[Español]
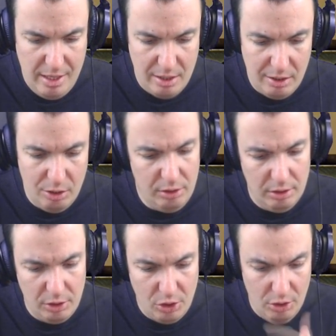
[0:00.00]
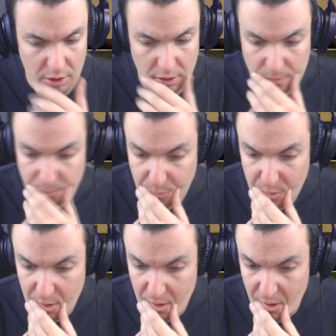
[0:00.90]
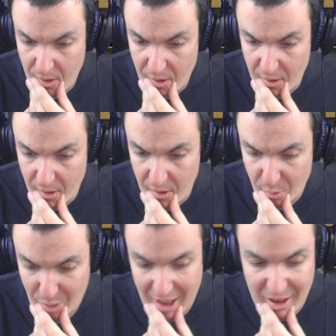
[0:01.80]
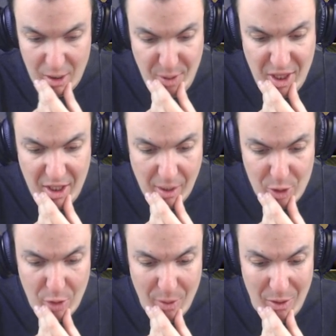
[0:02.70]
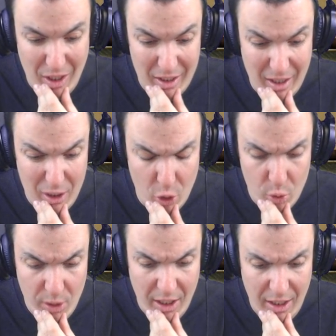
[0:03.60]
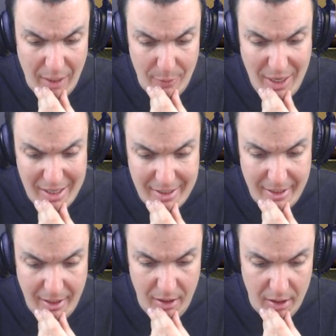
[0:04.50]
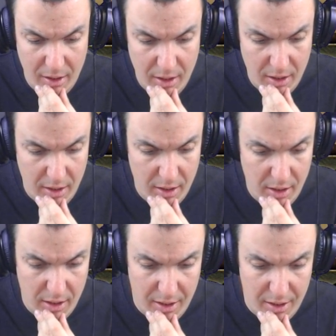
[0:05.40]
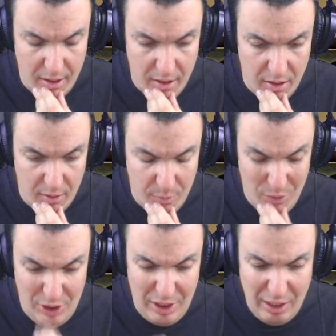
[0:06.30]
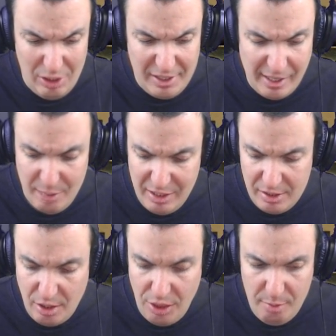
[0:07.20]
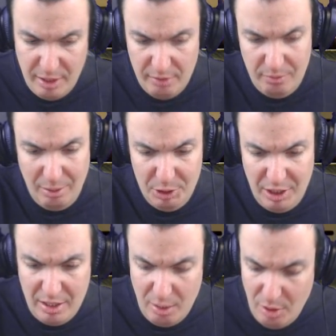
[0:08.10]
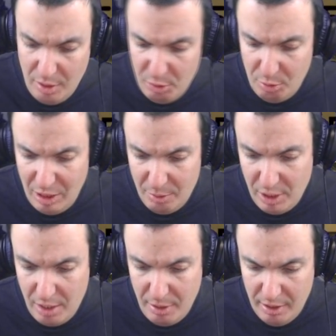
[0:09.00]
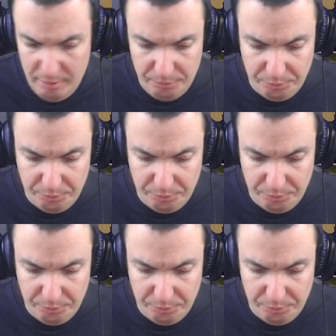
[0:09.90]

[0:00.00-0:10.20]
y esto son Vale, tres piezas de repuesto para bicicleta De hecho una la voy a gastar No sé si tengo las herramientas encima Las botellas de agua de momento me las voy a llevar